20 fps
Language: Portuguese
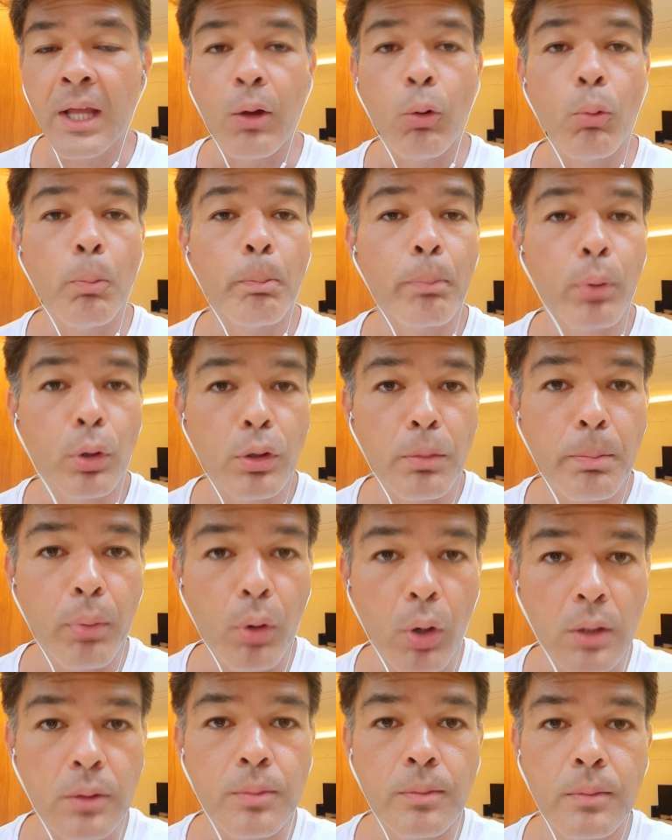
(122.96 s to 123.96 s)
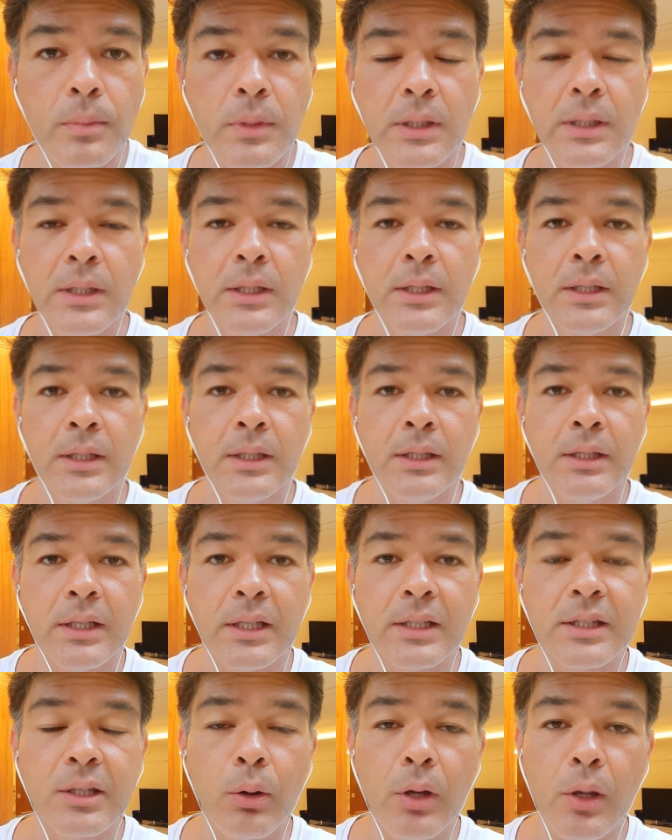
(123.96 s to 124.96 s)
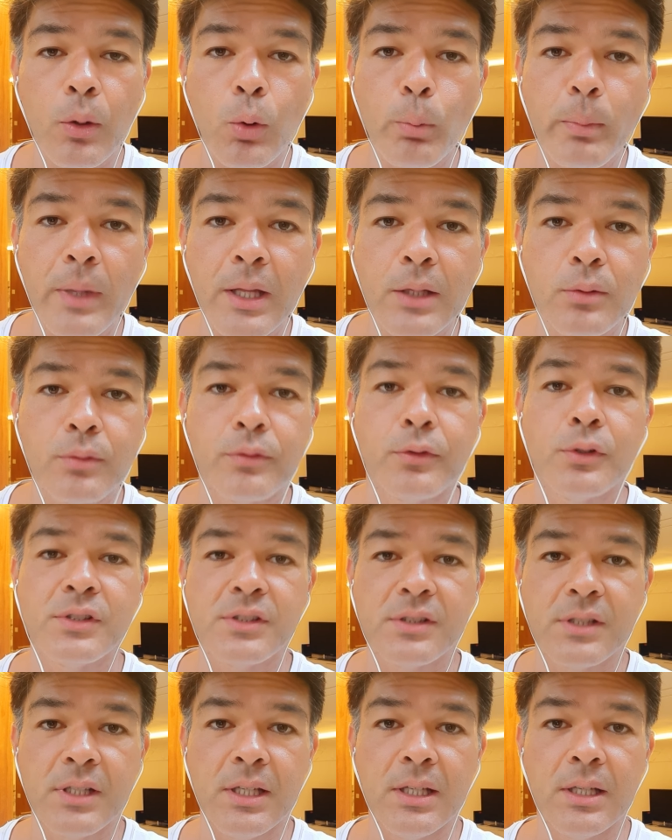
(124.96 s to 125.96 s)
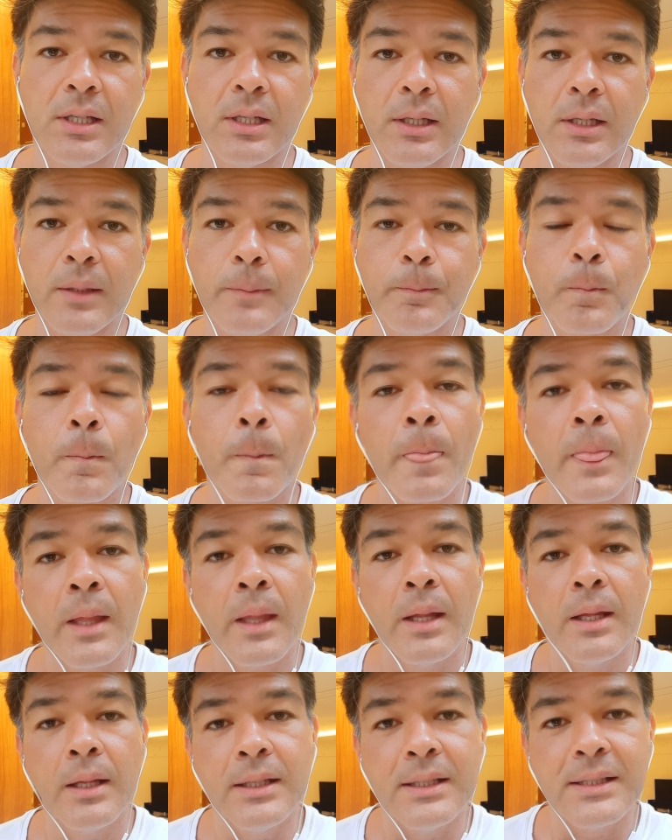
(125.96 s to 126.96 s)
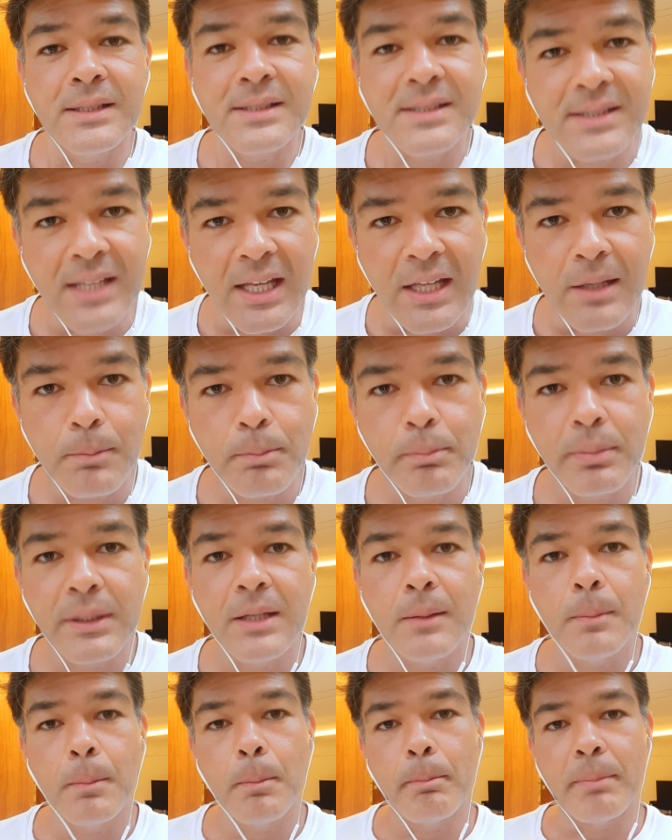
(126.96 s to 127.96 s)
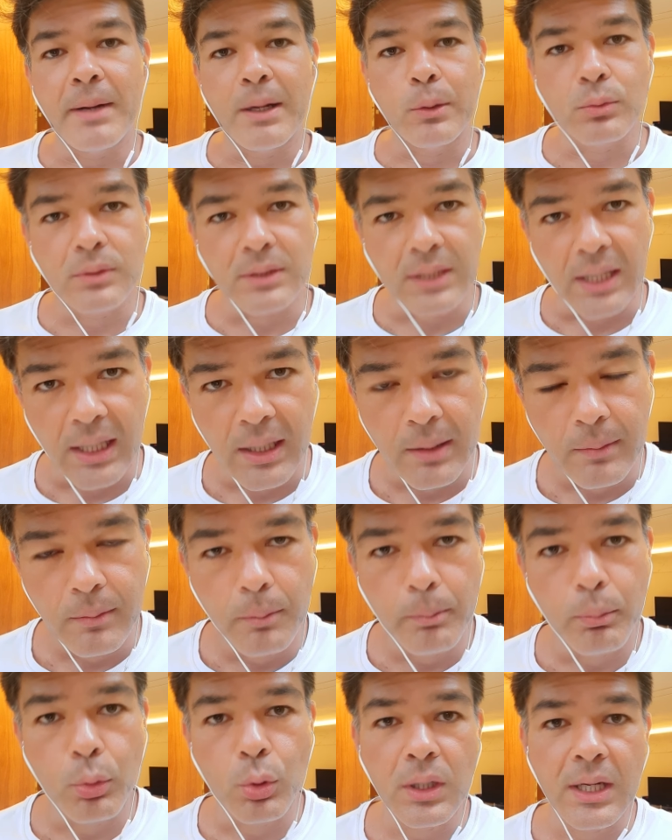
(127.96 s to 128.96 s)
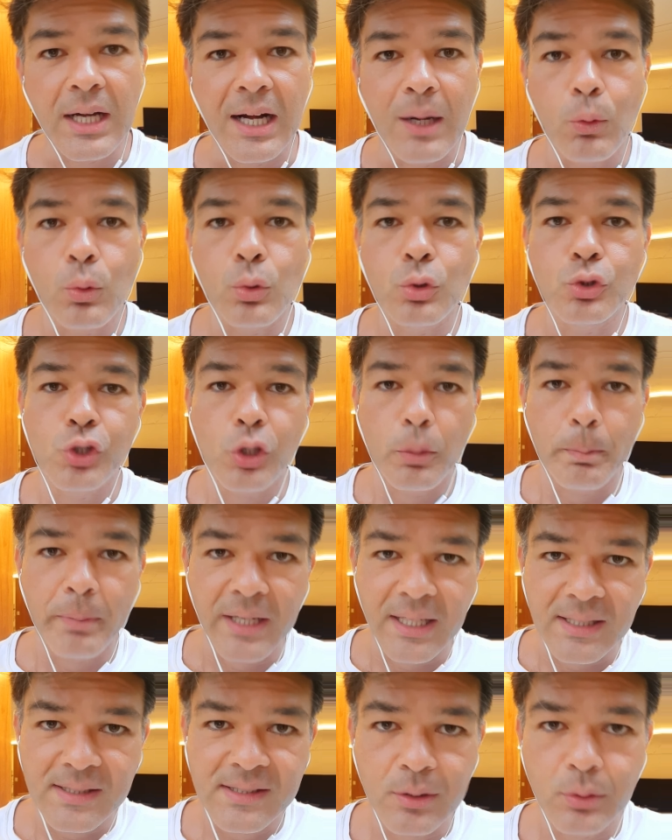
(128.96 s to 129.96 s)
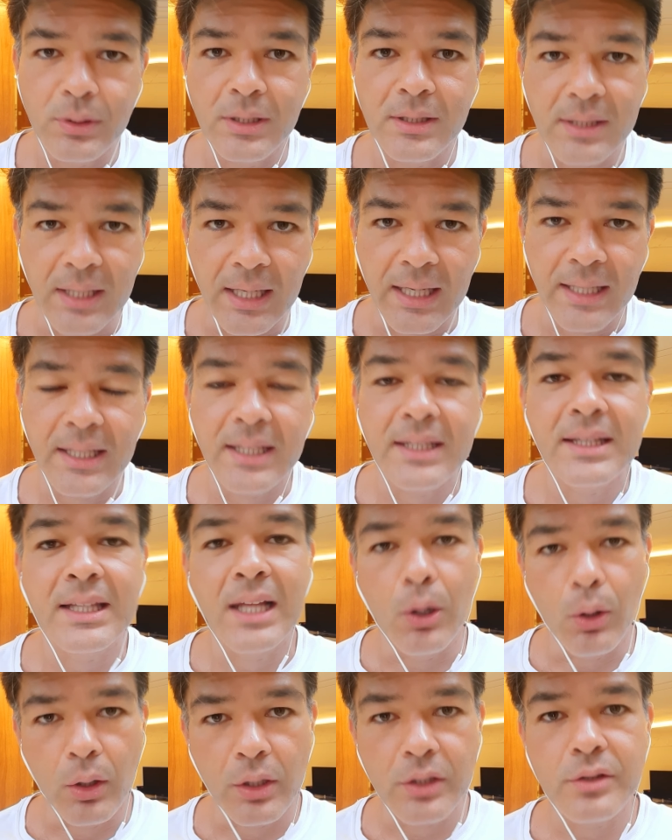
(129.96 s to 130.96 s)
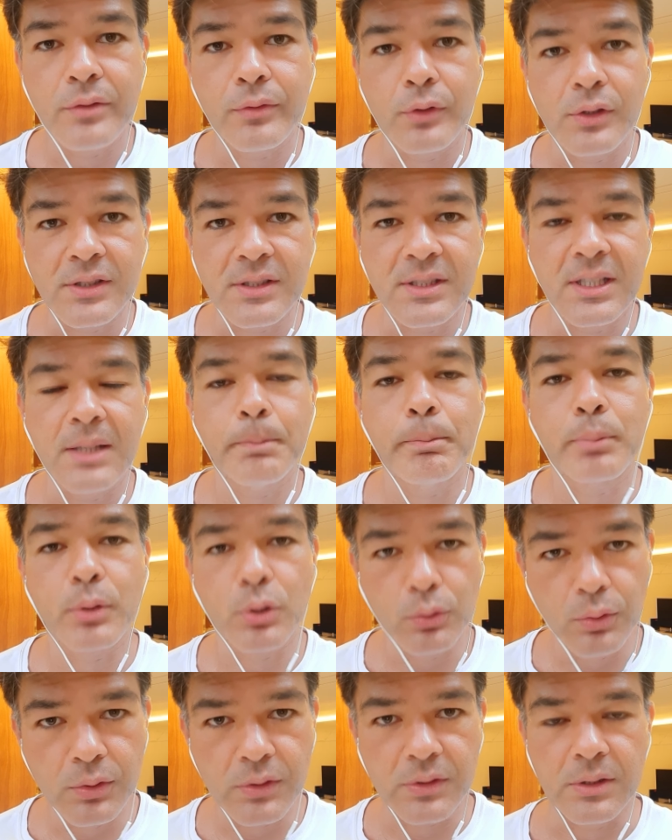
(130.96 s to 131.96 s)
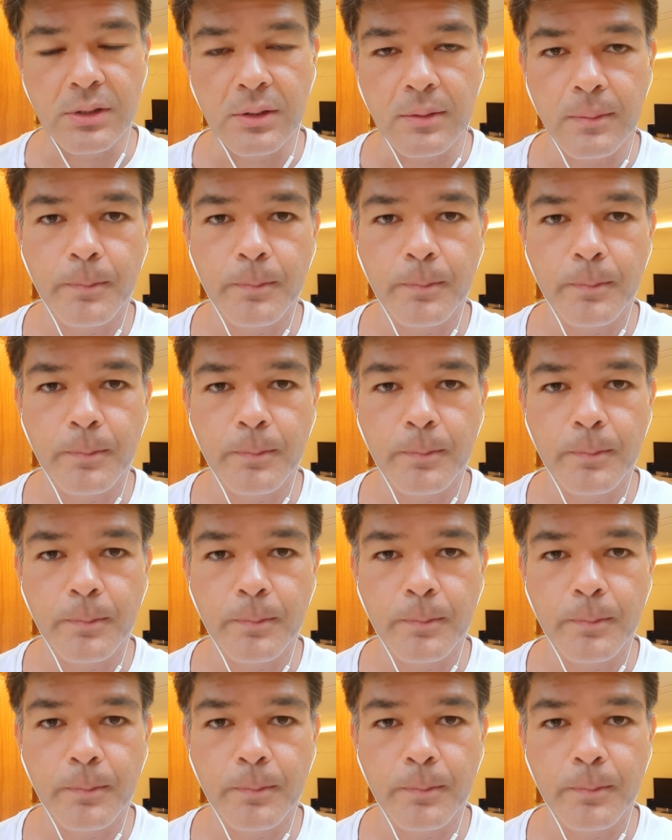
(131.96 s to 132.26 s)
É um polipólio. Então eu recomendo você sempre pautar por cálculo de operação unitária na hora de você produzir.